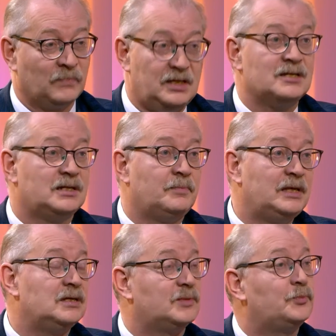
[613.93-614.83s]
если мы
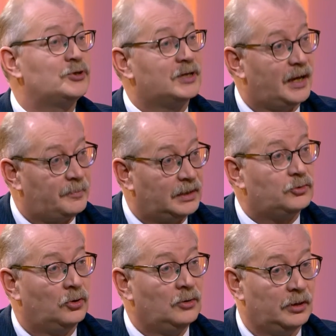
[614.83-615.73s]
не запускаем
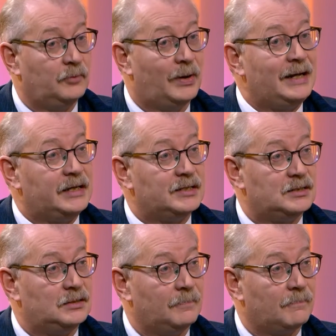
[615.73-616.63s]
эту болезнь.